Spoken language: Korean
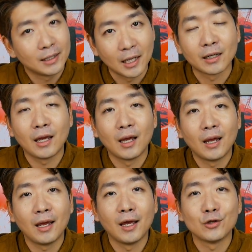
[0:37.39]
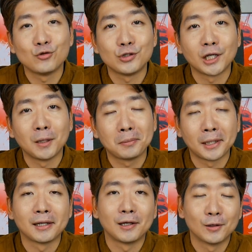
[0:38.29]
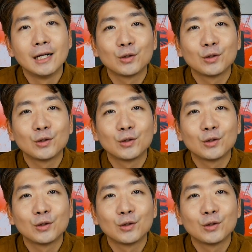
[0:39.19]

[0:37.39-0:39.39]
양해해 주시기 바랄게요.